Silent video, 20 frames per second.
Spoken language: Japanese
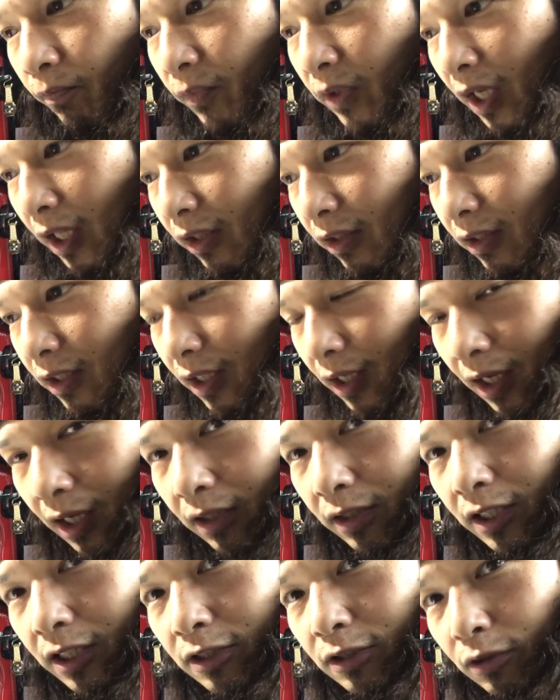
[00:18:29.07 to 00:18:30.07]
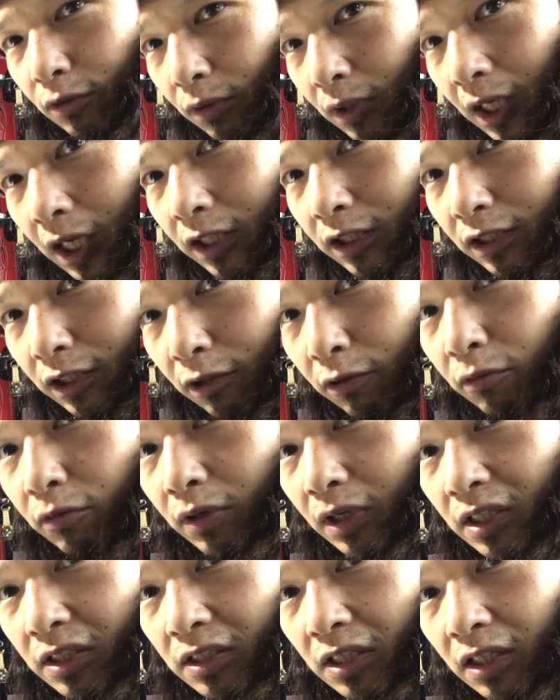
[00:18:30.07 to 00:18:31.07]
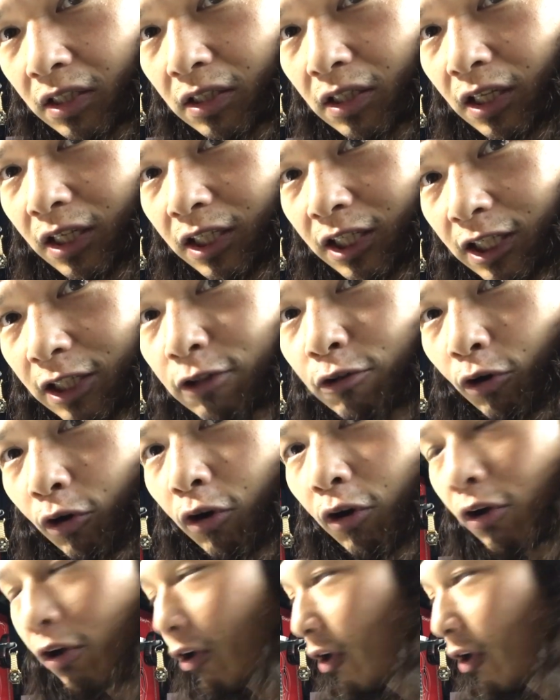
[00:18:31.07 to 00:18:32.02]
やってあるやつを買った方が絶対いいと